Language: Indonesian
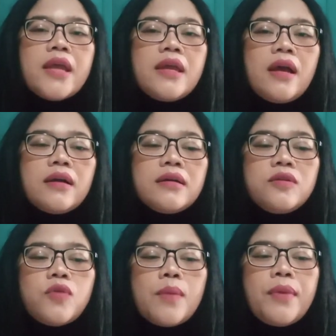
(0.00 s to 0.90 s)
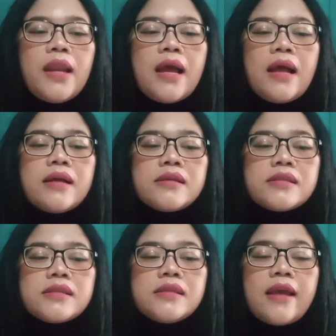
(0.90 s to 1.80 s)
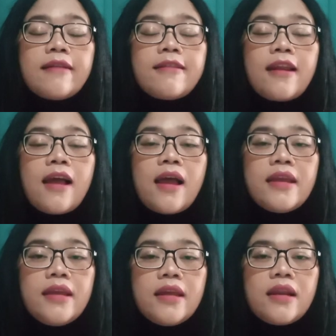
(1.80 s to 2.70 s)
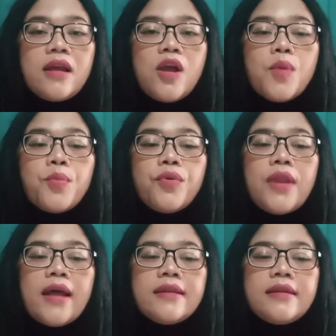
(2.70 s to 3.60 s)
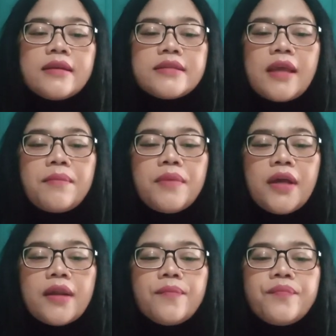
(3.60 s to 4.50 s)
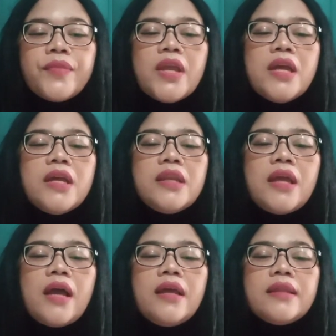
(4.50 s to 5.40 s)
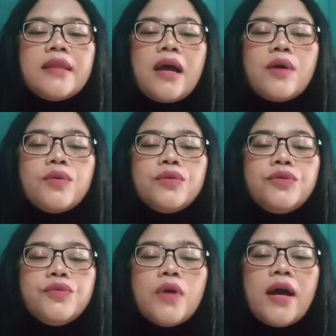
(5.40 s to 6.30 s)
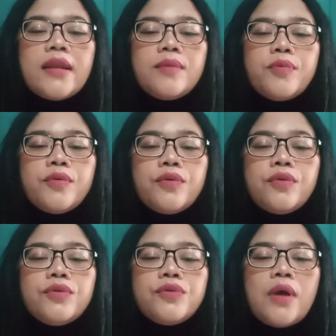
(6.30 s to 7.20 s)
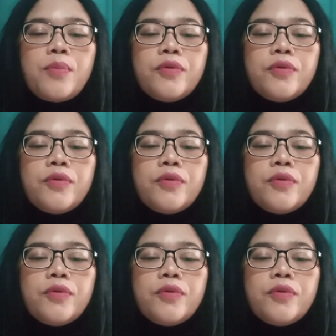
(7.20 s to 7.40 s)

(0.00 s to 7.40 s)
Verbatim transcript: Yang ke-12, yang terakhir bulan Desember. Di akhir tahun 2023,